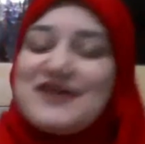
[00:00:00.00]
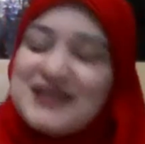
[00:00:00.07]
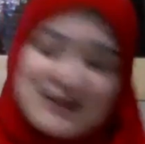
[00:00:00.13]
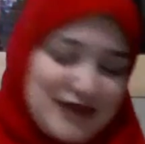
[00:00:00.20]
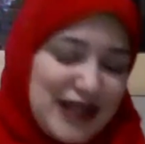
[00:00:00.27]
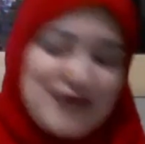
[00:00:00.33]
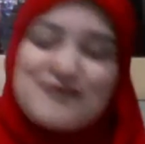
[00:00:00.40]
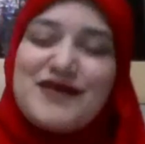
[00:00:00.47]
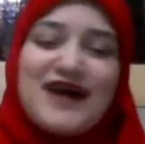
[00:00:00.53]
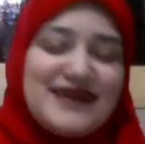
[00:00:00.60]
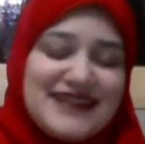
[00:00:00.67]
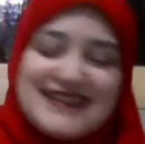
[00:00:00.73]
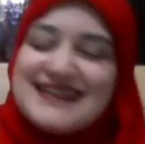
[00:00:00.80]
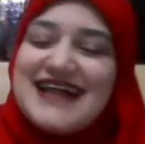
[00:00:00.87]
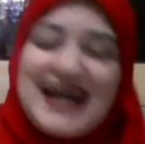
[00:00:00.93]
كنت بحب
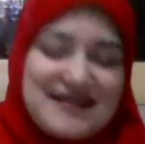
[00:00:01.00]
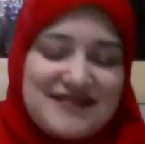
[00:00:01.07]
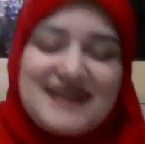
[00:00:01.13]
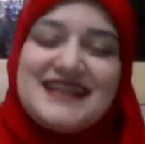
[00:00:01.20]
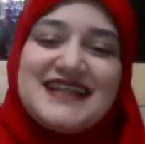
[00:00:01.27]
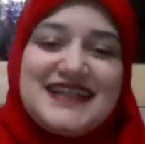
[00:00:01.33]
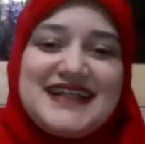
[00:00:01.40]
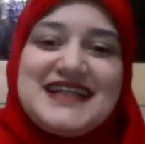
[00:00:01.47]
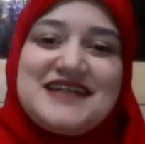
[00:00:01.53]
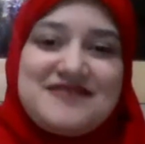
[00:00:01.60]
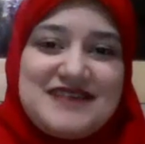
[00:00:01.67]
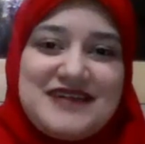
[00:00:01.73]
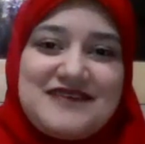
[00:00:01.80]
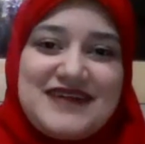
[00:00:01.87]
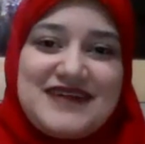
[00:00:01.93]
اقعد افنن كده
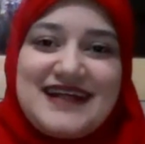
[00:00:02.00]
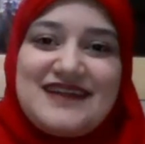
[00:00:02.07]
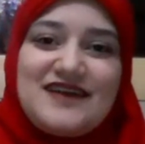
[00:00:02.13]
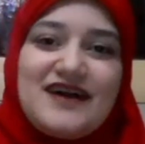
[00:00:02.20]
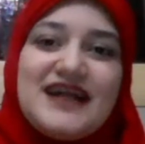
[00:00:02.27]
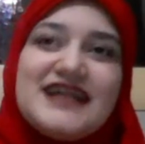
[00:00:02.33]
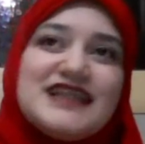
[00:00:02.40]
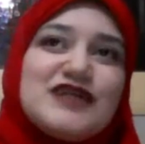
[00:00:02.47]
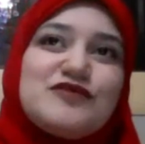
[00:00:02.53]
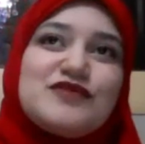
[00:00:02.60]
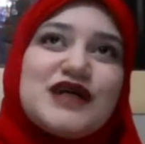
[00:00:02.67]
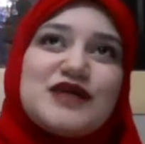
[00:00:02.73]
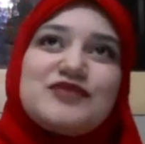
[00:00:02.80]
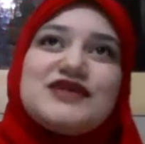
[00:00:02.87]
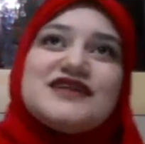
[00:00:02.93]
في الورق لغايه
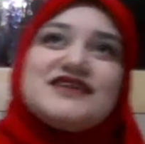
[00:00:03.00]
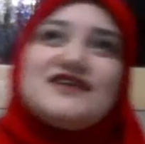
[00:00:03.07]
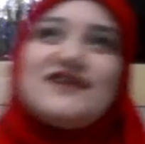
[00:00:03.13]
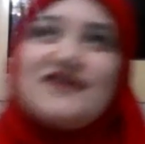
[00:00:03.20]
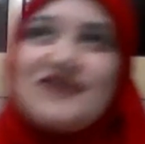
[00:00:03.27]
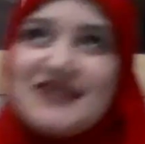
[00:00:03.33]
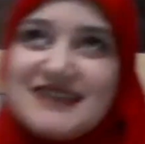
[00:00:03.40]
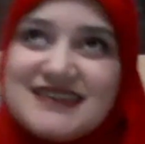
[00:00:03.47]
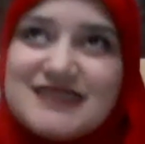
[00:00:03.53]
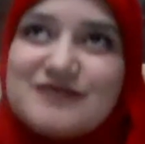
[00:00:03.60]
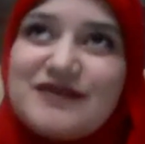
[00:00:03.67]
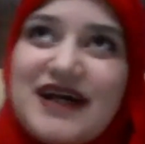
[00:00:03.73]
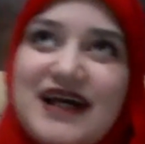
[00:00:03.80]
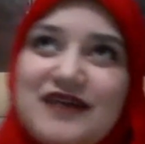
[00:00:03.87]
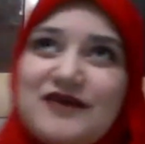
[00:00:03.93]
اما كبرت
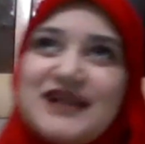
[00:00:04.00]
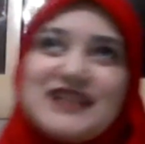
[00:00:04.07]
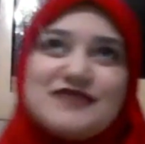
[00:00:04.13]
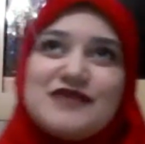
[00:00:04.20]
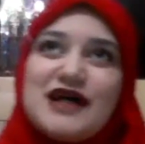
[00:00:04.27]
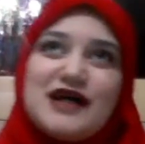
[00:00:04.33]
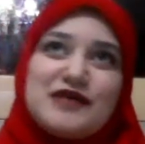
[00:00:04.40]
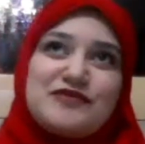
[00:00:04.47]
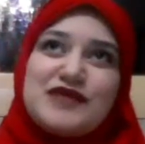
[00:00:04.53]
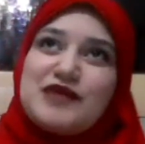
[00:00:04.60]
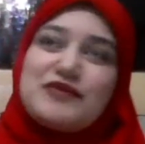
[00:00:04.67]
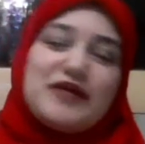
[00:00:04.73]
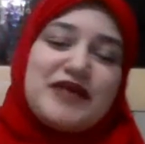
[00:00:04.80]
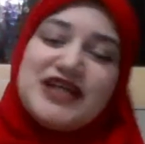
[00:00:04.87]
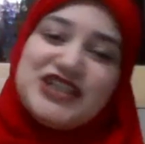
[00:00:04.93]
خالص مع الوقت ما
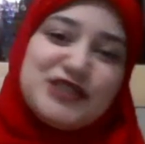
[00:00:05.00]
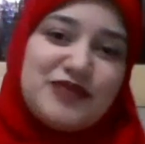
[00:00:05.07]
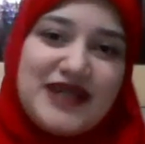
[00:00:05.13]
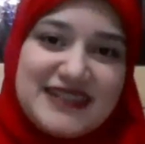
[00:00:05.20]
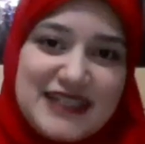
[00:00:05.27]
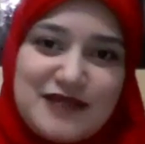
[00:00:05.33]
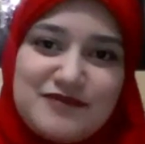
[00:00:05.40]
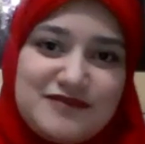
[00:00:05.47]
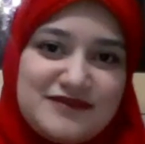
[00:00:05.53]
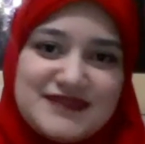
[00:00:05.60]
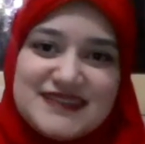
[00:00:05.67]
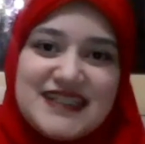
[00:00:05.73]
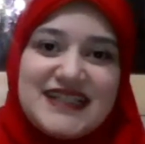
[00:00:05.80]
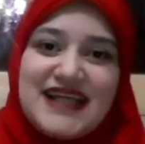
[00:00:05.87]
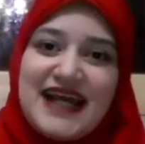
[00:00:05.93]
ما بقتش
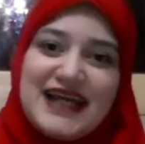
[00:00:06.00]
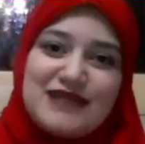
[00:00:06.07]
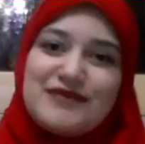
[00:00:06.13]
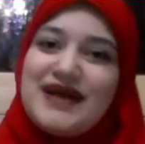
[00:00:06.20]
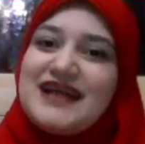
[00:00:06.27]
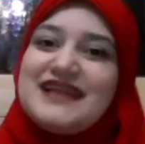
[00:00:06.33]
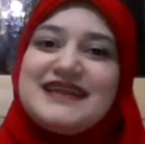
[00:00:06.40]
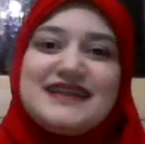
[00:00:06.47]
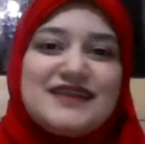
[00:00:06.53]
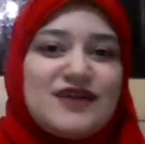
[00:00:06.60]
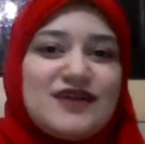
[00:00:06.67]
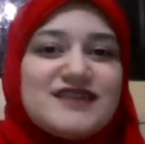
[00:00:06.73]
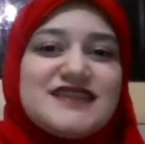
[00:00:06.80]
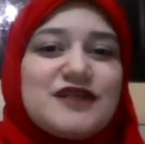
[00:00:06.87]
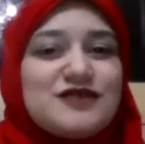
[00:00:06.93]
بهتم زي حال بقى
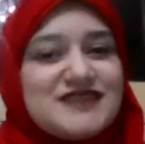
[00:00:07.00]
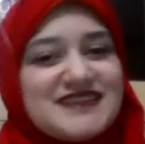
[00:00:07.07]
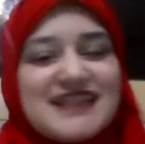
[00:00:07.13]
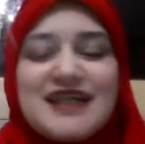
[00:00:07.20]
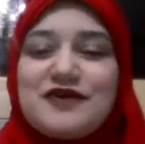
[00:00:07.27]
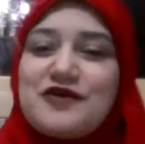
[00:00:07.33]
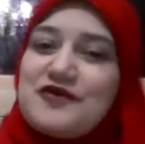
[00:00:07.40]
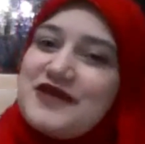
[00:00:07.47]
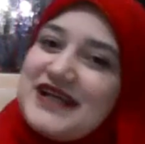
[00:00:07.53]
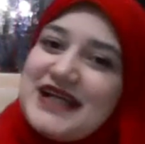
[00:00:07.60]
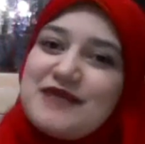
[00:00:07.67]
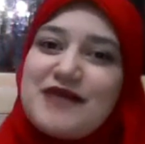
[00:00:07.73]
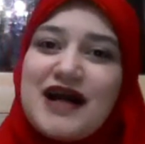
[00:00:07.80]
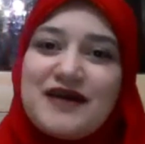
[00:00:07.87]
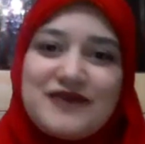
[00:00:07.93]
الدراسه والثانوي
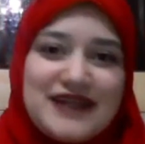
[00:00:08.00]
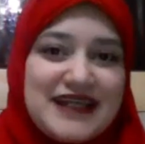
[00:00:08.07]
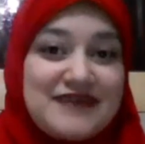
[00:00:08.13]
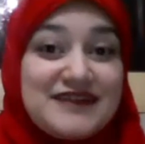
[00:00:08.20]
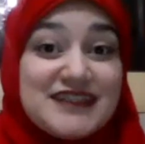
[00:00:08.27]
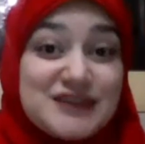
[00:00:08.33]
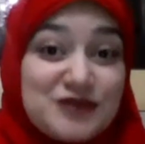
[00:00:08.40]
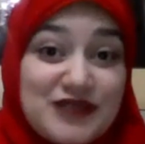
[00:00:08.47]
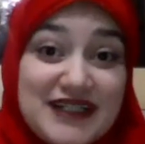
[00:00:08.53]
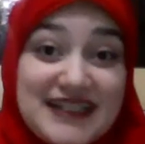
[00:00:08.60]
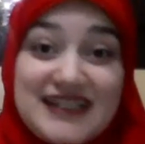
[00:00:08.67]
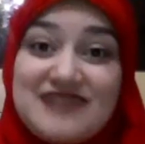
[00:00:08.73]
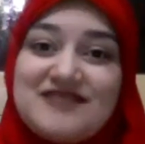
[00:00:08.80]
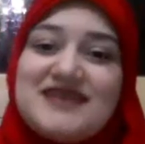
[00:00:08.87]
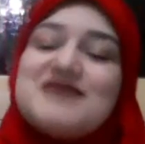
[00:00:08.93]
والجامعه والجواز
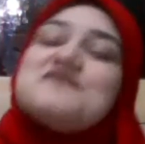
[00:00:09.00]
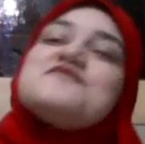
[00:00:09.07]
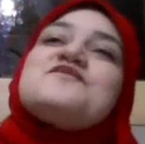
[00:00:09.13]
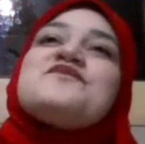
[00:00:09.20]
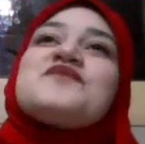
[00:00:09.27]
والخلفه